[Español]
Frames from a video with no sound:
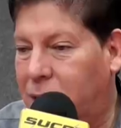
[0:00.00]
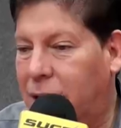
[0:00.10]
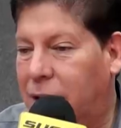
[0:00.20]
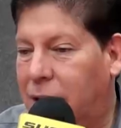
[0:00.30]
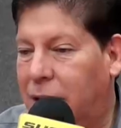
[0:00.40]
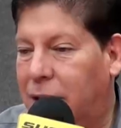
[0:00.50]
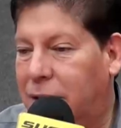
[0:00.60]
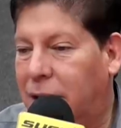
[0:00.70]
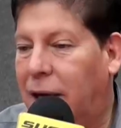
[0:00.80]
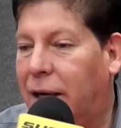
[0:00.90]
eh,
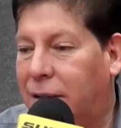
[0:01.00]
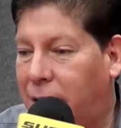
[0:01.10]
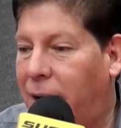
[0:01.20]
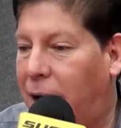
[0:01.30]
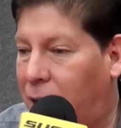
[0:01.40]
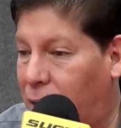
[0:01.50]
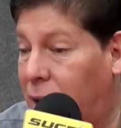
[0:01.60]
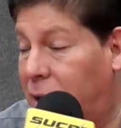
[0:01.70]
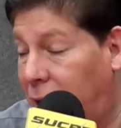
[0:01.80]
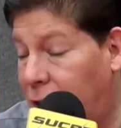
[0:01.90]
está trabajando
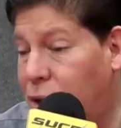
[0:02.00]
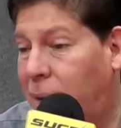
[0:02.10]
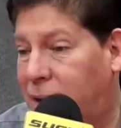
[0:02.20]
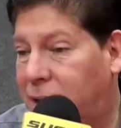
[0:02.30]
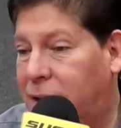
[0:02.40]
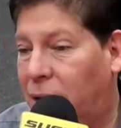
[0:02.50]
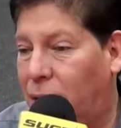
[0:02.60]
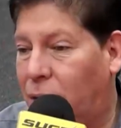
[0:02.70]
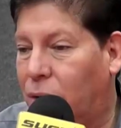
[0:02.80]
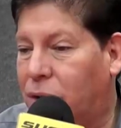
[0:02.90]
y ha hecho bastantes
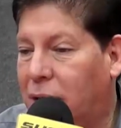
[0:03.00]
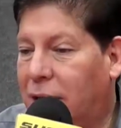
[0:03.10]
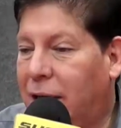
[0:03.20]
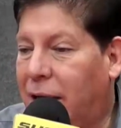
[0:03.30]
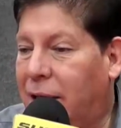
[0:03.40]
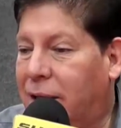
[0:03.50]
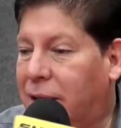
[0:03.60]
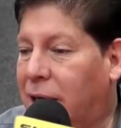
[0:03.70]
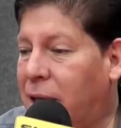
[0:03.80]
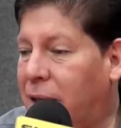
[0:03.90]
logros en
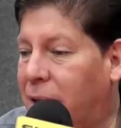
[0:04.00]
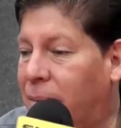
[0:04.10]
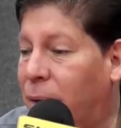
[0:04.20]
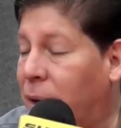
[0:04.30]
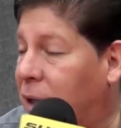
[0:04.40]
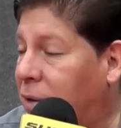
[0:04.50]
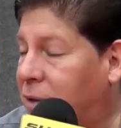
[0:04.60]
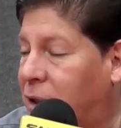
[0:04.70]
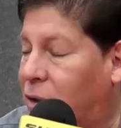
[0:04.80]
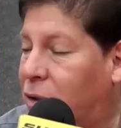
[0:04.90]
tratar de disminuir
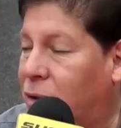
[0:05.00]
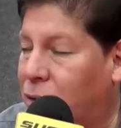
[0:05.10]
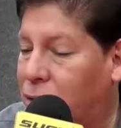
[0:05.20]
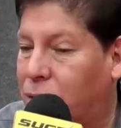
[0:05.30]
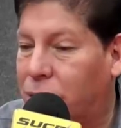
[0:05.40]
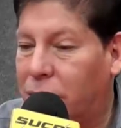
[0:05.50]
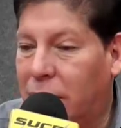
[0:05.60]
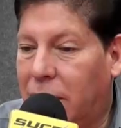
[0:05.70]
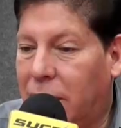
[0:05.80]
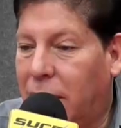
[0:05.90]
ciertos costos.
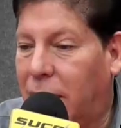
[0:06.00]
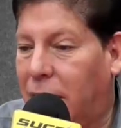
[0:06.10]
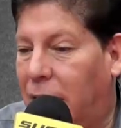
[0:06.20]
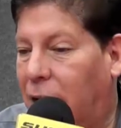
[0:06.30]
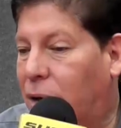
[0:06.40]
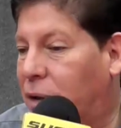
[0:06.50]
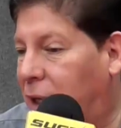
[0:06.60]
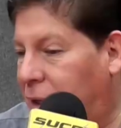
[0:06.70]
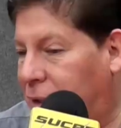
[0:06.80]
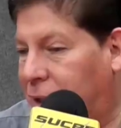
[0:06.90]
El
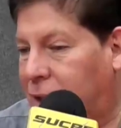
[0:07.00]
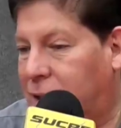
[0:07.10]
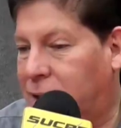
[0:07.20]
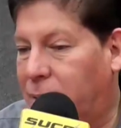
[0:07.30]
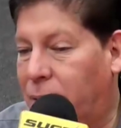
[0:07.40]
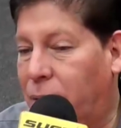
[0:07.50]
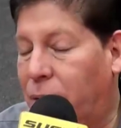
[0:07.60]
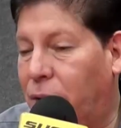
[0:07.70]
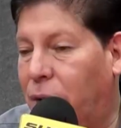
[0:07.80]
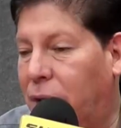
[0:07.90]
Ecodelta, que se
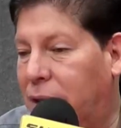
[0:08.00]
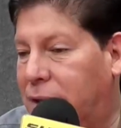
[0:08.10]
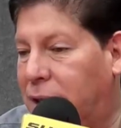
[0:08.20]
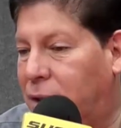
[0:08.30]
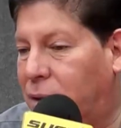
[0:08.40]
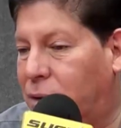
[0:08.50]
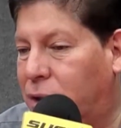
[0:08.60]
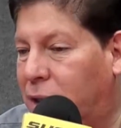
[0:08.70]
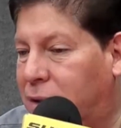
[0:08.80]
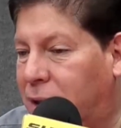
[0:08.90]
disminuyó eh,
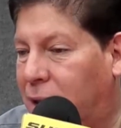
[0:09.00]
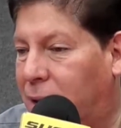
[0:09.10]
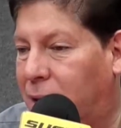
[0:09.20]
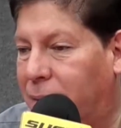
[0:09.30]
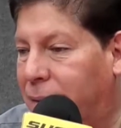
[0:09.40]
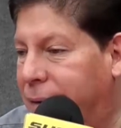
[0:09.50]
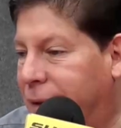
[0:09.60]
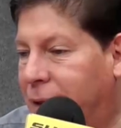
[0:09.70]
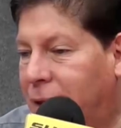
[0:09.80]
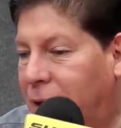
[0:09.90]
ciertos... este
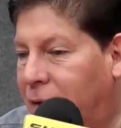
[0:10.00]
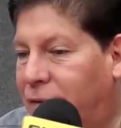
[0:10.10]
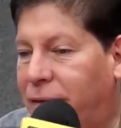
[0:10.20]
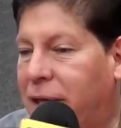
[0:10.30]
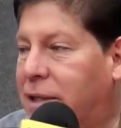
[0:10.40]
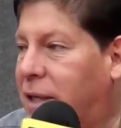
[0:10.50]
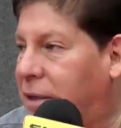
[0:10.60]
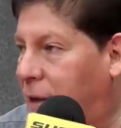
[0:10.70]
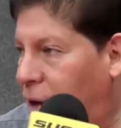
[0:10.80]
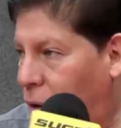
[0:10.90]
eh, fees
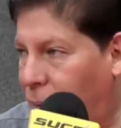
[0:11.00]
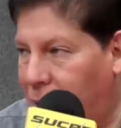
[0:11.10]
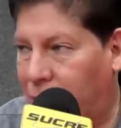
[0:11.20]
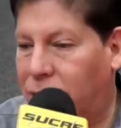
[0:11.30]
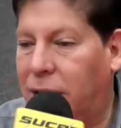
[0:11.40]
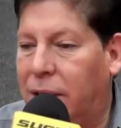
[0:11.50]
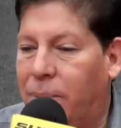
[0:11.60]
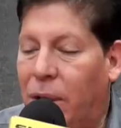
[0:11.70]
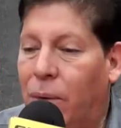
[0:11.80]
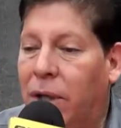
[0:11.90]
que estaban cobrando se han
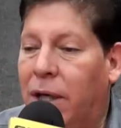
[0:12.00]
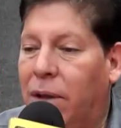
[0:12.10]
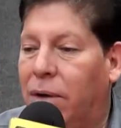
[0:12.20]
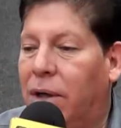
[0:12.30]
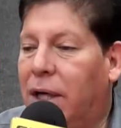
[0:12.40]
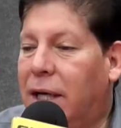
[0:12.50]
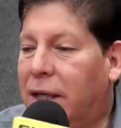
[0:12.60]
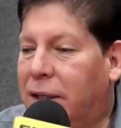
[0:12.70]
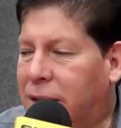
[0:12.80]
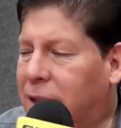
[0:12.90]
disminuido.
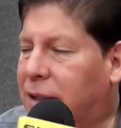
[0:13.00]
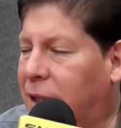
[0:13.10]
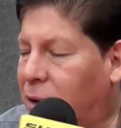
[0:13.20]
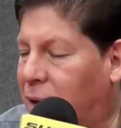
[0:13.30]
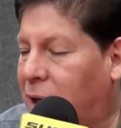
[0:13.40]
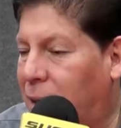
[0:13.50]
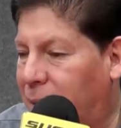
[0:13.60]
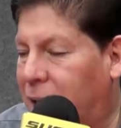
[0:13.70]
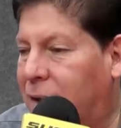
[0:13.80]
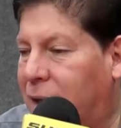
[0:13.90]
Están tratando de
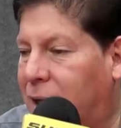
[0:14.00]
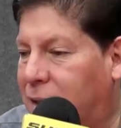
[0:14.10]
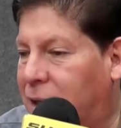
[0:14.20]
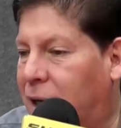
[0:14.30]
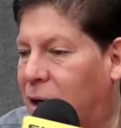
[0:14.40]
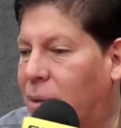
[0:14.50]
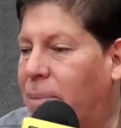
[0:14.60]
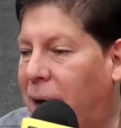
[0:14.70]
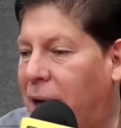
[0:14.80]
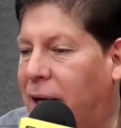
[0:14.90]
realmente hacer algo
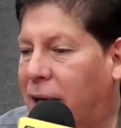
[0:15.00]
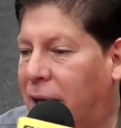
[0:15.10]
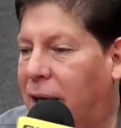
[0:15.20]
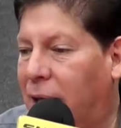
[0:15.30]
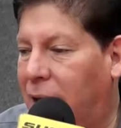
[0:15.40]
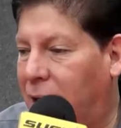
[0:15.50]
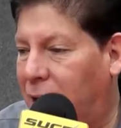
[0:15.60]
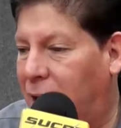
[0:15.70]
para que